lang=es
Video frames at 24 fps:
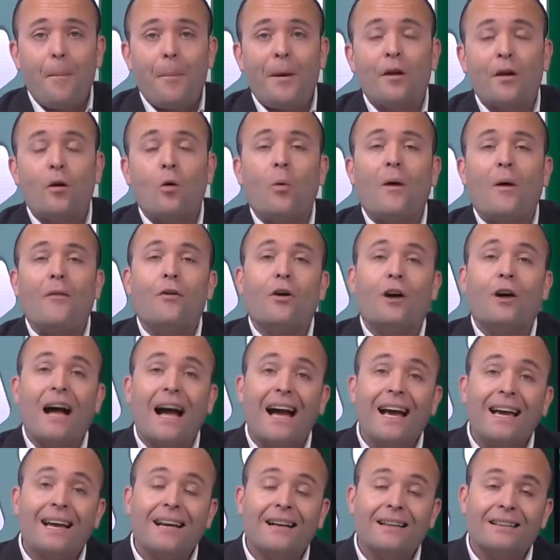pero cuando
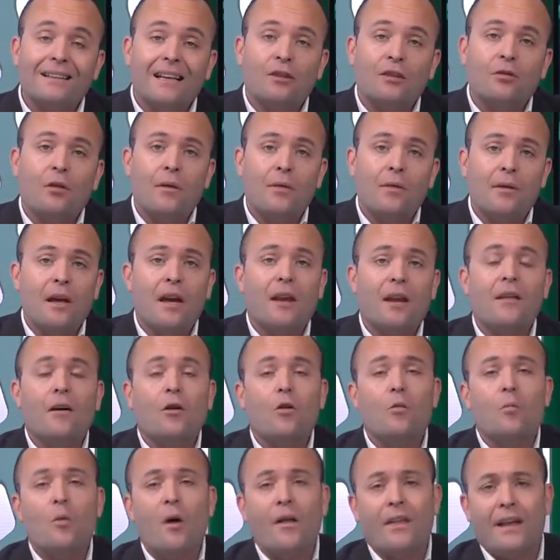caen tanto a izquierda
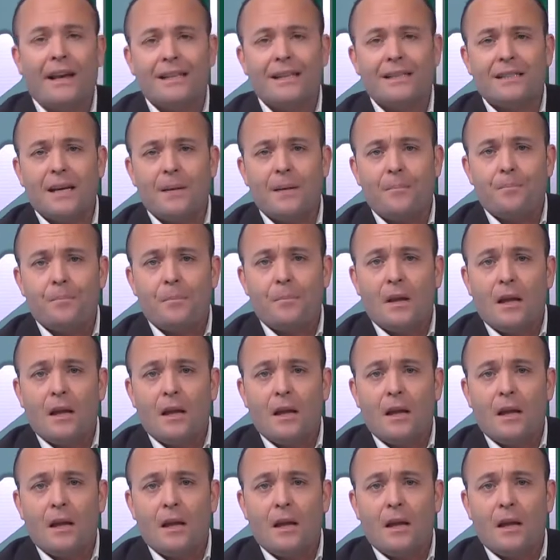como a derecha,